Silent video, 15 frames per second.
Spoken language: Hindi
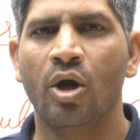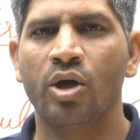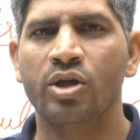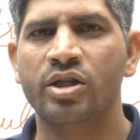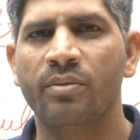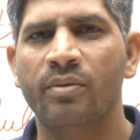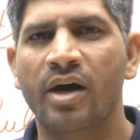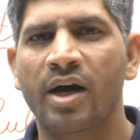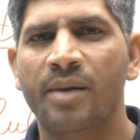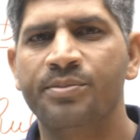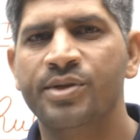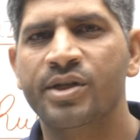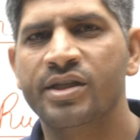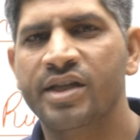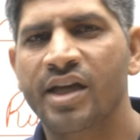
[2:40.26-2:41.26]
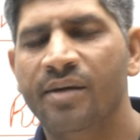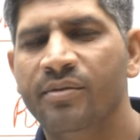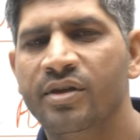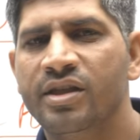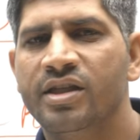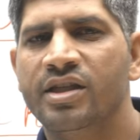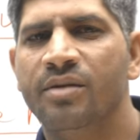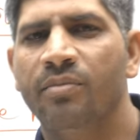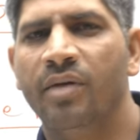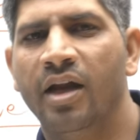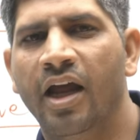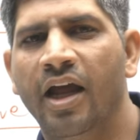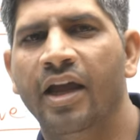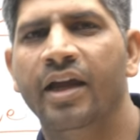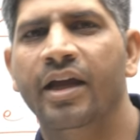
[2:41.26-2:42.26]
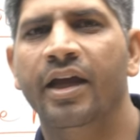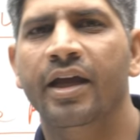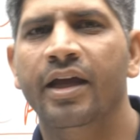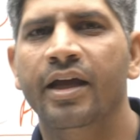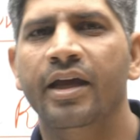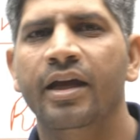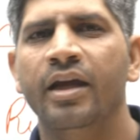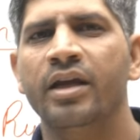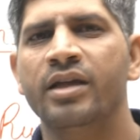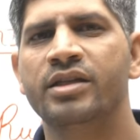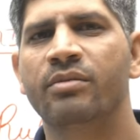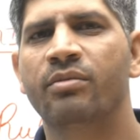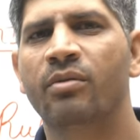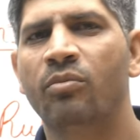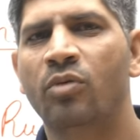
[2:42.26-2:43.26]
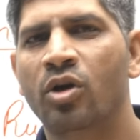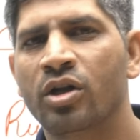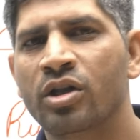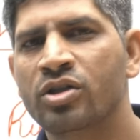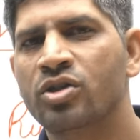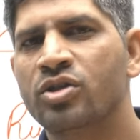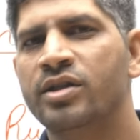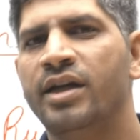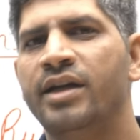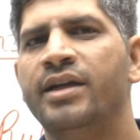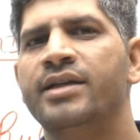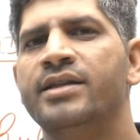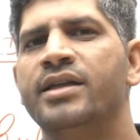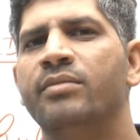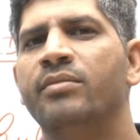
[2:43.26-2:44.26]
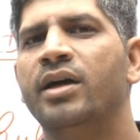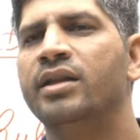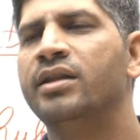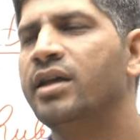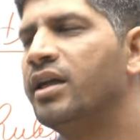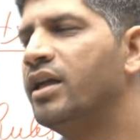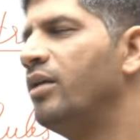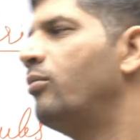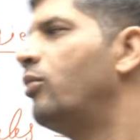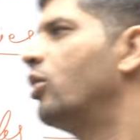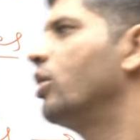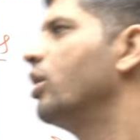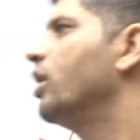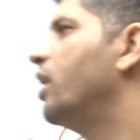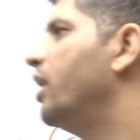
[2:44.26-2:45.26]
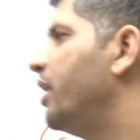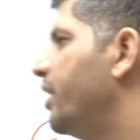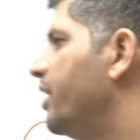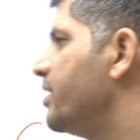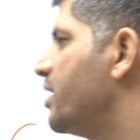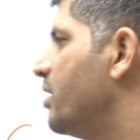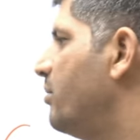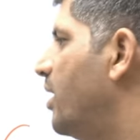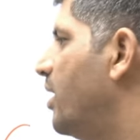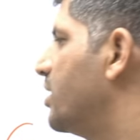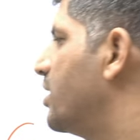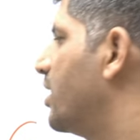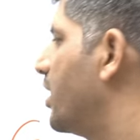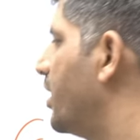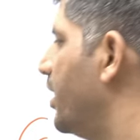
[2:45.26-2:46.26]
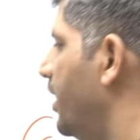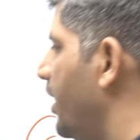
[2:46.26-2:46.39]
और जब आपसे सहमति से बनाएंगे जब हम मॉडर्न सोसाइटीज की बात कर रहे हैं मॉडर्न कंट्रीज की बात कर रहे